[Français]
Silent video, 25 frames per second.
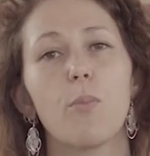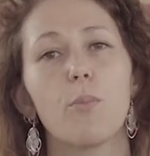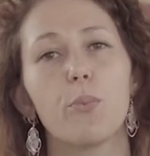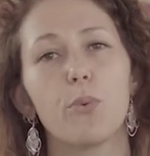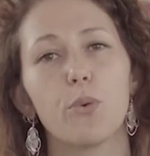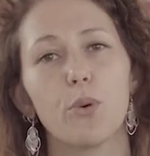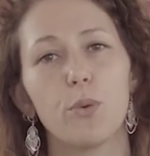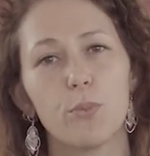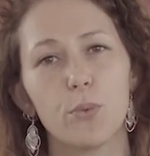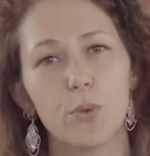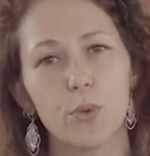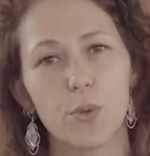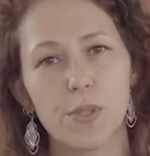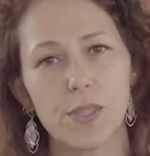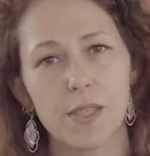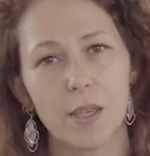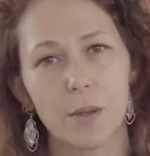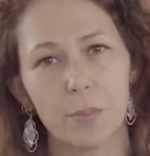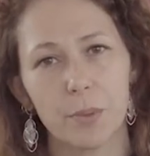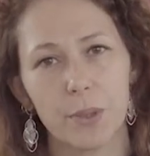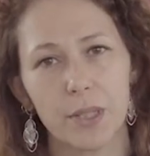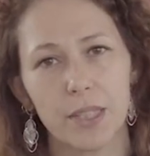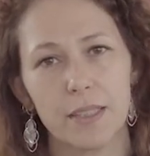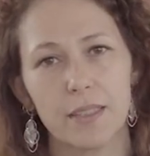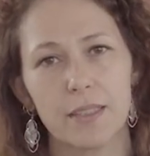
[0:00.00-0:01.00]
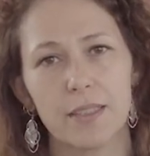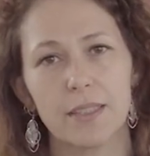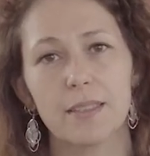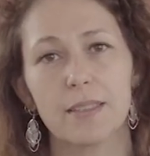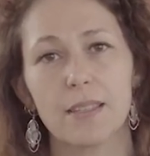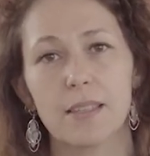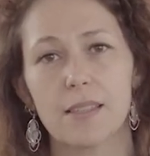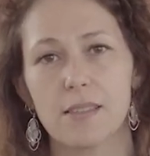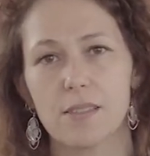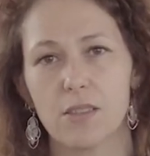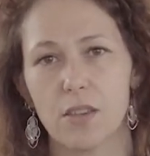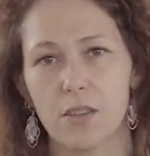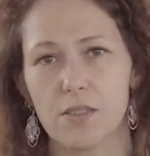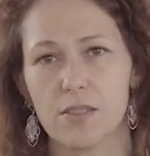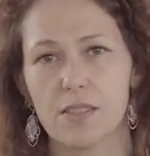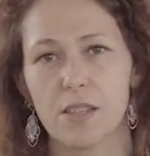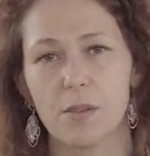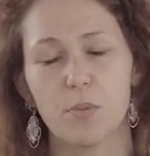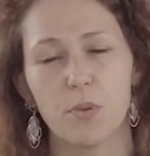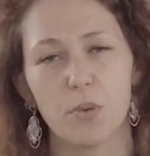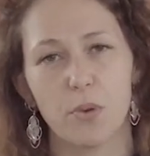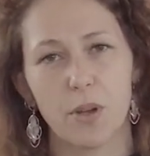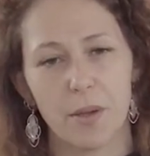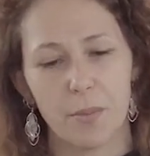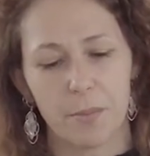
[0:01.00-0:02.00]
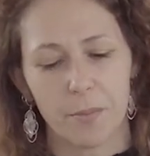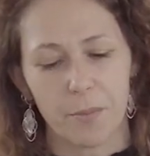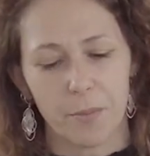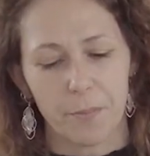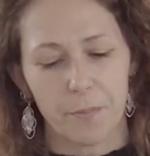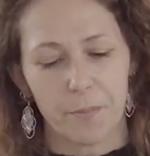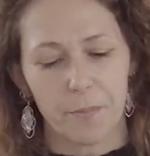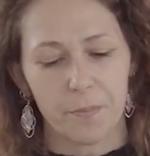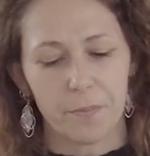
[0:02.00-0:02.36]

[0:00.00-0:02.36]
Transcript: pour mieux s'imprégner des sens des poèmes.